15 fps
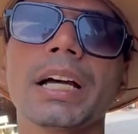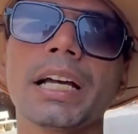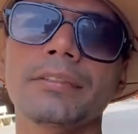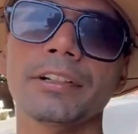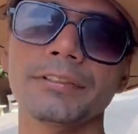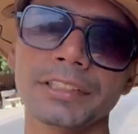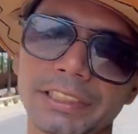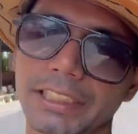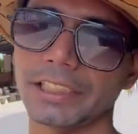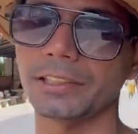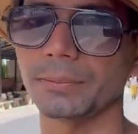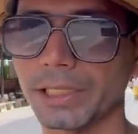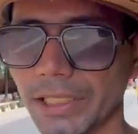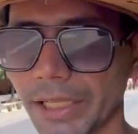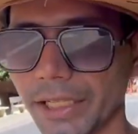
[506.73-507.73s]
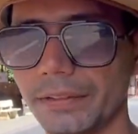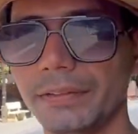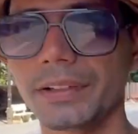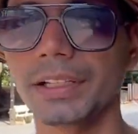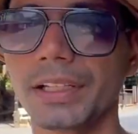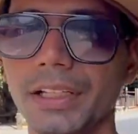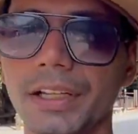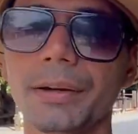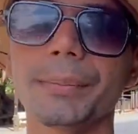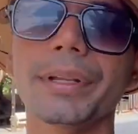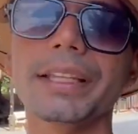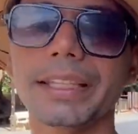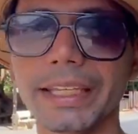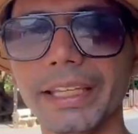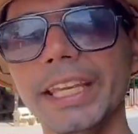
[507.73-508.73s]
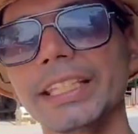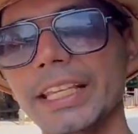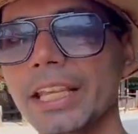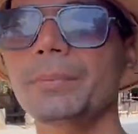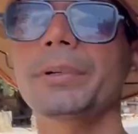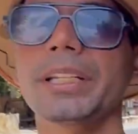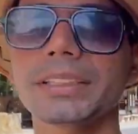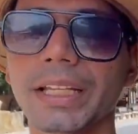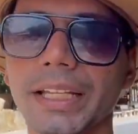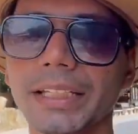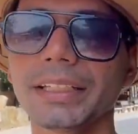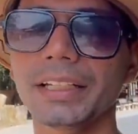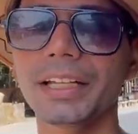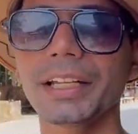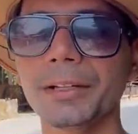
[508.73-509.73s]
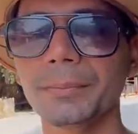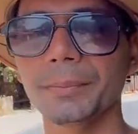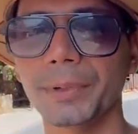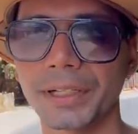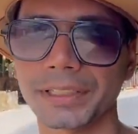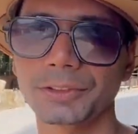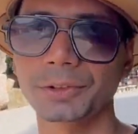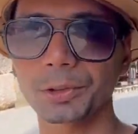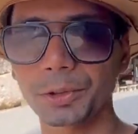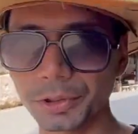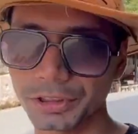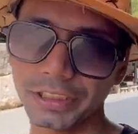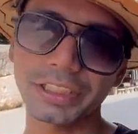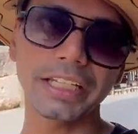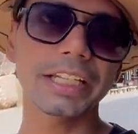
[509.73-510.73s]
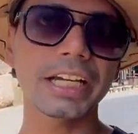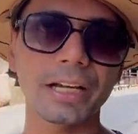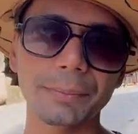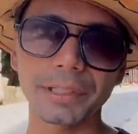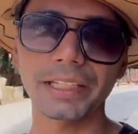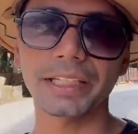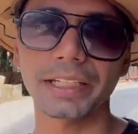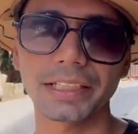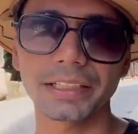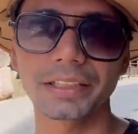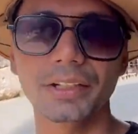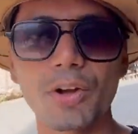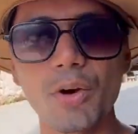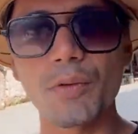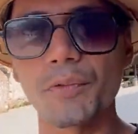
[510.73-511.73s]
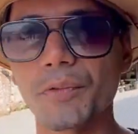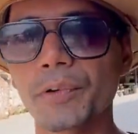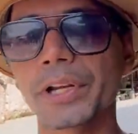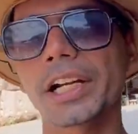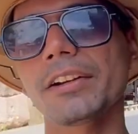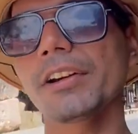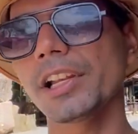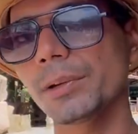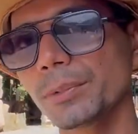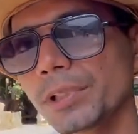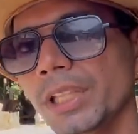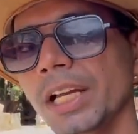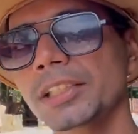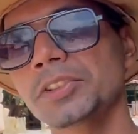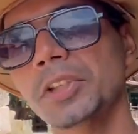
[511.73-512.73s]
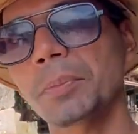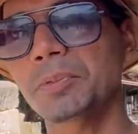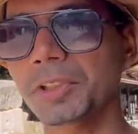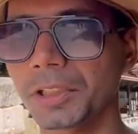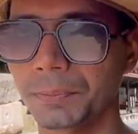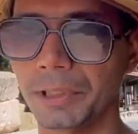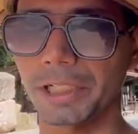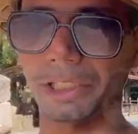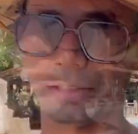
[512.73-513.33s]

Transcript: आई सीन इन माई लाइफ मैंने देखे ही यहीं पर सारे पर जो जितने यहाँ पे देखे ना फुकेट वाले बुद्धा सबसे बड़े